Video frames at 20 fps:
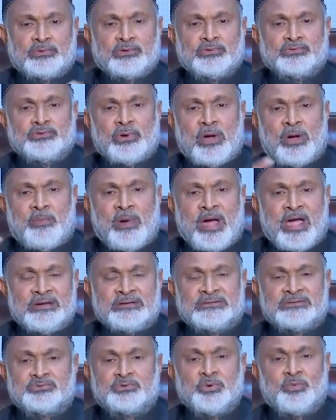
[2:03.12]
প্রোটোজোয়া
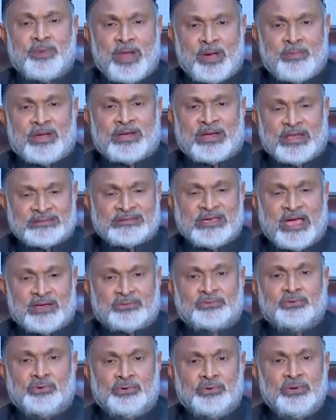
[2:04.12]
মাইটস তোমরা আমার কাছে
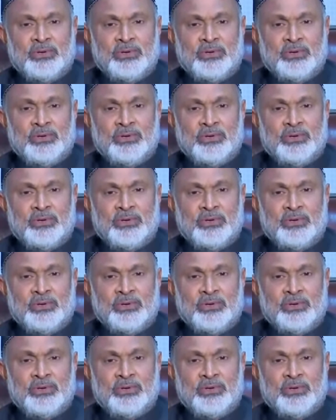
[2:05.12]
আসো